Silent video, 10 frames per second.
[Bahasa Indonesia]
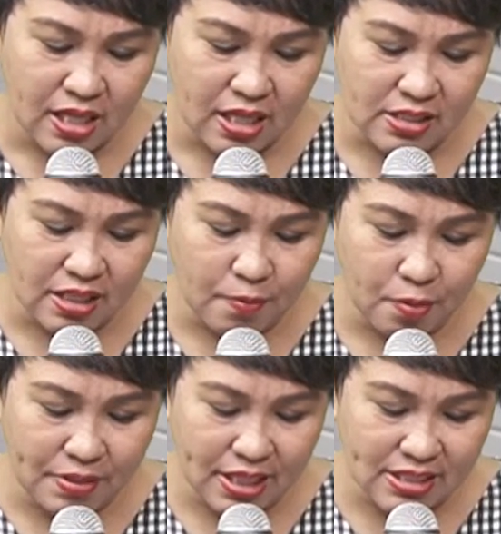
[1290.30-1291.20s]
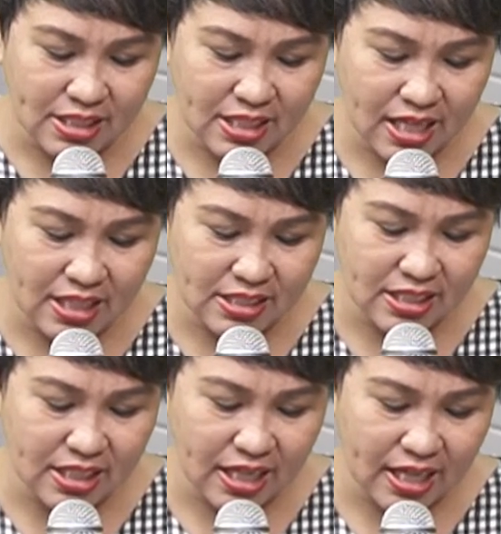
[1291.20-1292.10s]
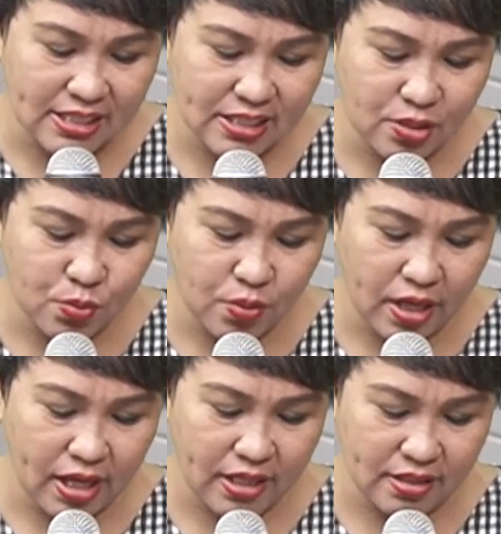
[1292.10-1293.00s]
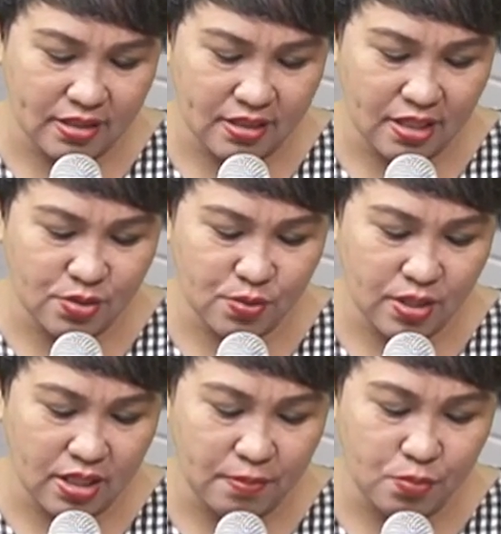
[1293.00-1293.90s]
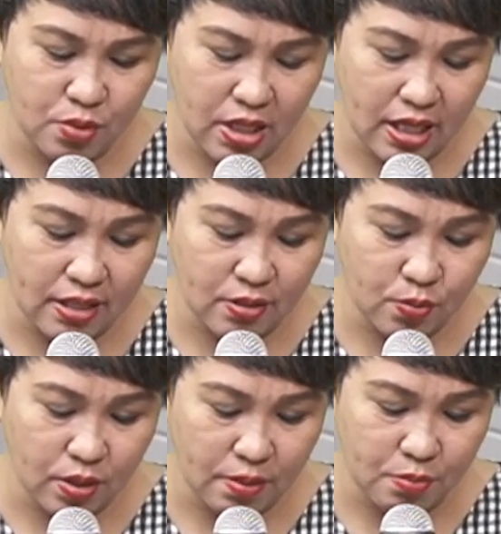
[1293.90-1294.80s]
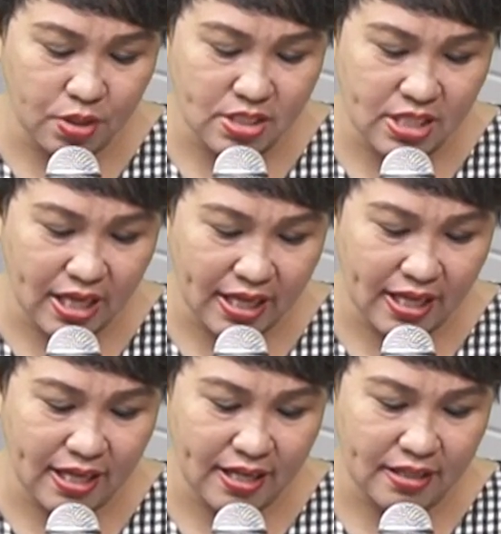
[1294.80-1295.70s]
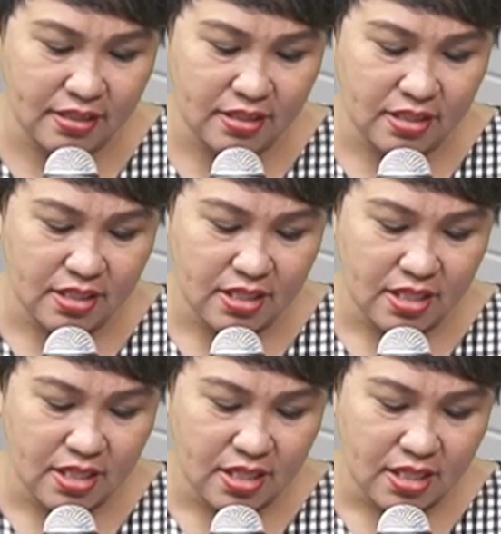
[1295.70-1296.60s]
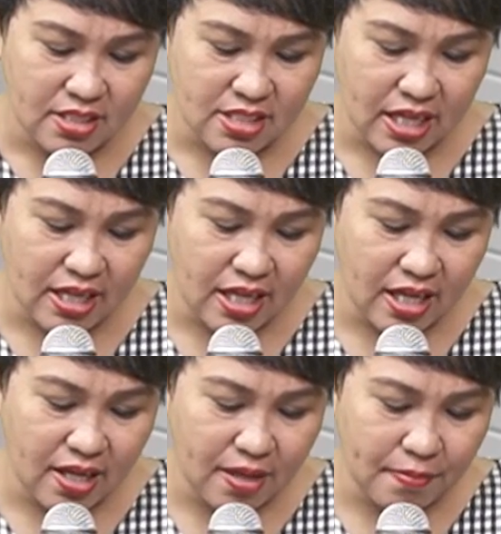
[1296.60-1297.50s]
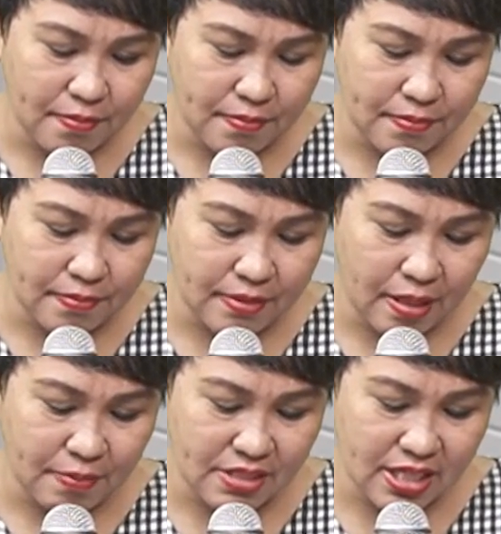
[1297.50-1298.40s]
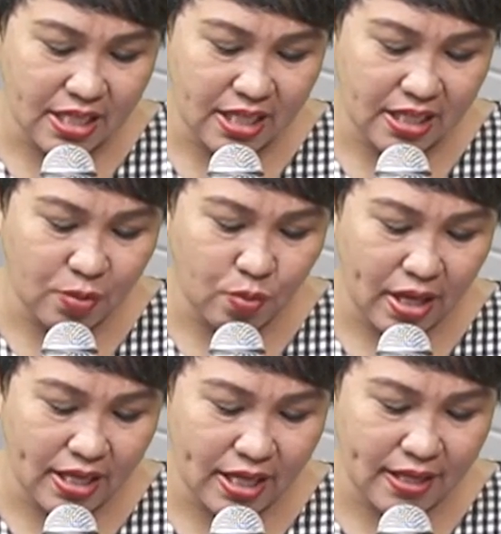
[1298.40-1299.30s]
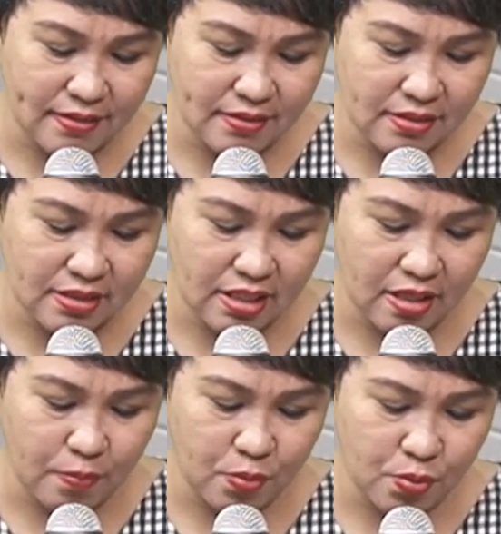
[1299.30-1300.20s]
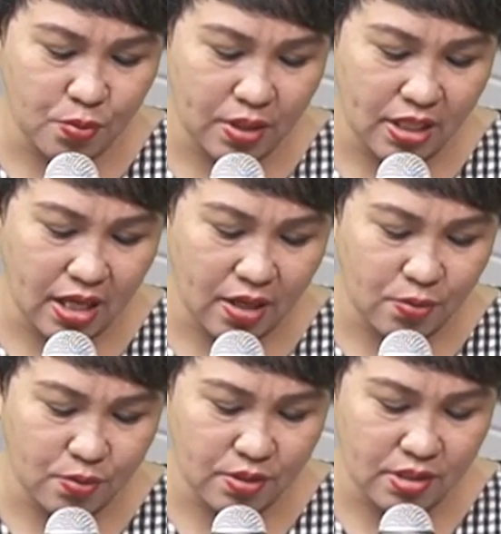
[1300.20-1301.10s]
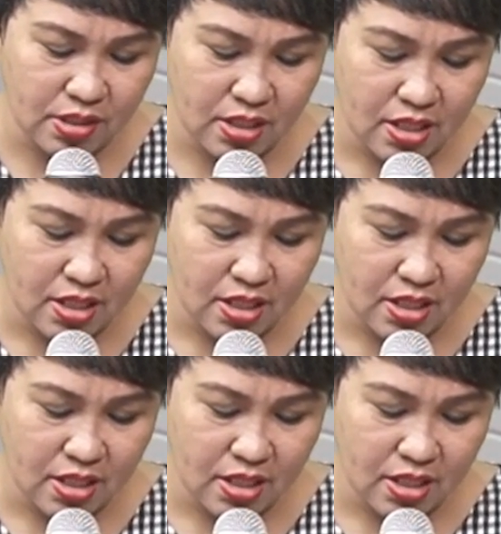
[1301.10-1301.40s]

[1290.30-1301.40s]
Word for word: dan saya mau menyaksikan cinta kasih Tuhan dan juga kemurahan Tuhan buat saya. Saya nama saya Niwayan, 32 tahun.